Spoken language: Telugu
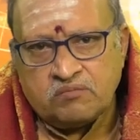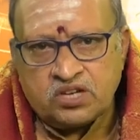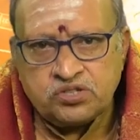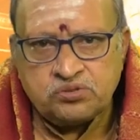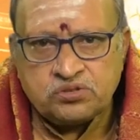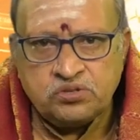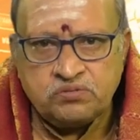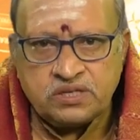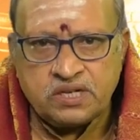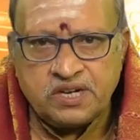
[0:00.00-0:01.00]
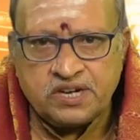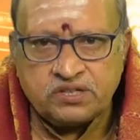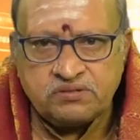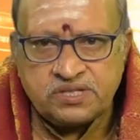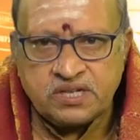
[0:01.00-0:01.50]
మన చుట్టూ ఉన్న
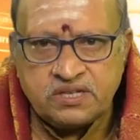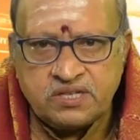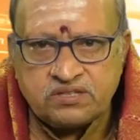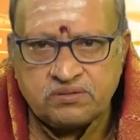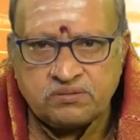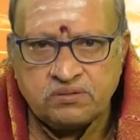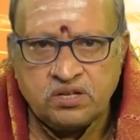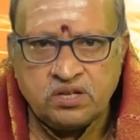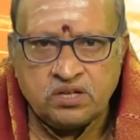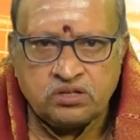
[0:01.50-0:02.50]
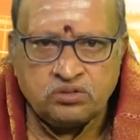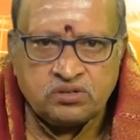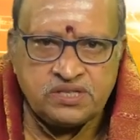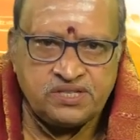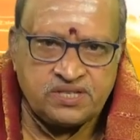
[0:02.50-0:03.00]
నెగిటివ్ సిగ్నల్స్ను
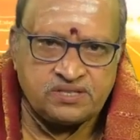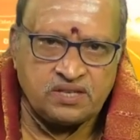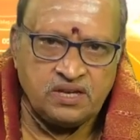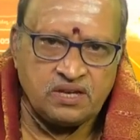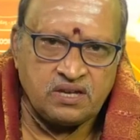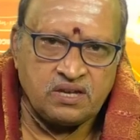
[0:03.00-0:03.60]
దూరం చేస్తే